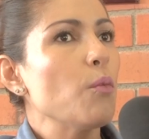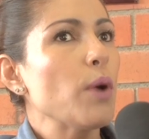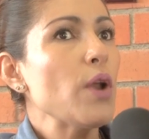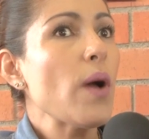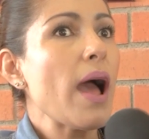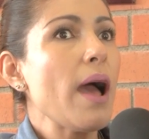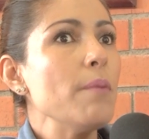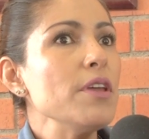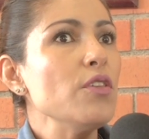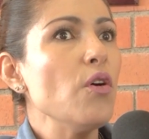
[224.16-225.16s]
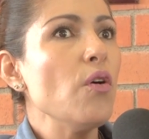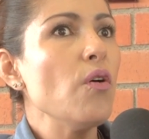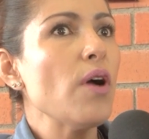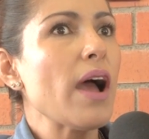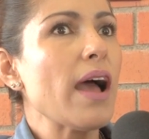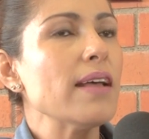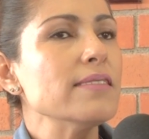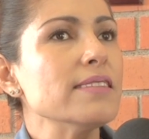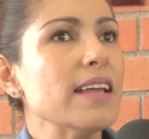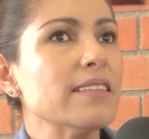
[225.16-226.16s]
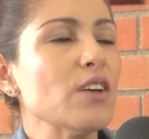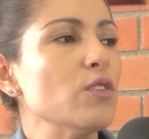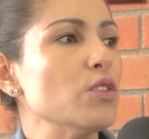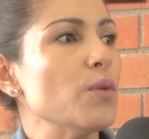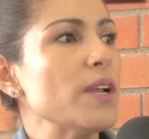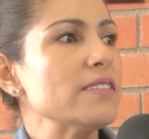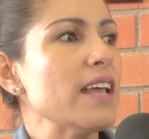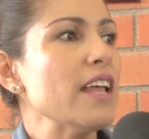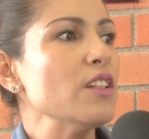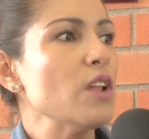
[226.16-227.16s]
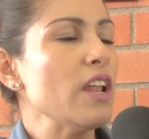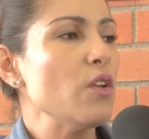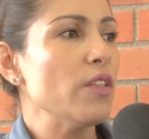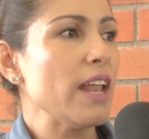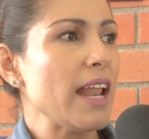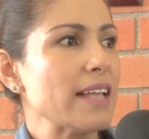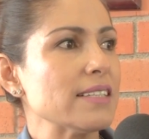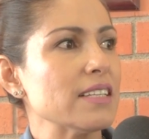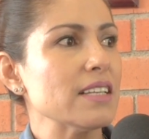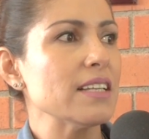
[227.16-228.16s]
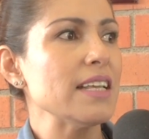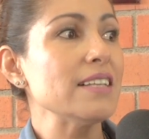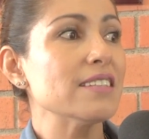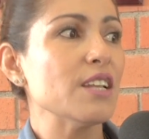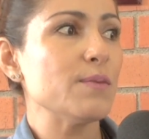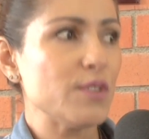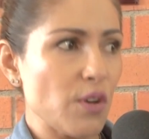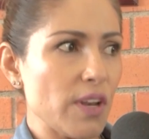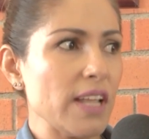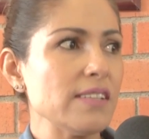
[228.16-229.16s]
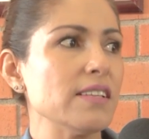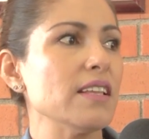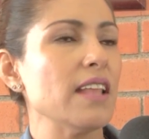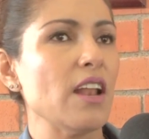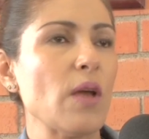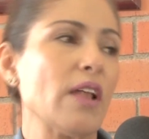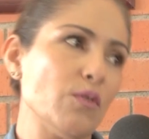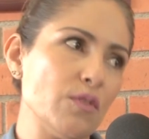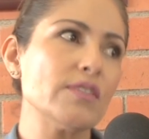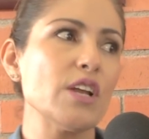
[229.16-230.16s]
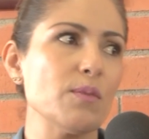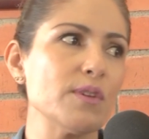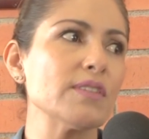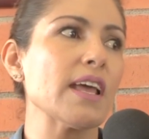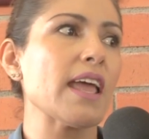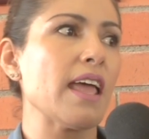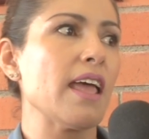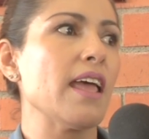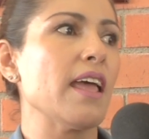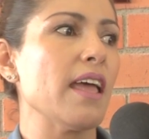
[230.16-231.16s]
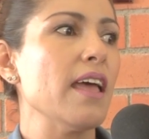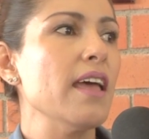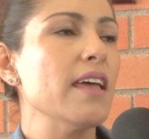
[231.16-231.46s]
Bueno, ha habido cierta controversia en, lo de las eh, inscripciones de algunos alumnos que,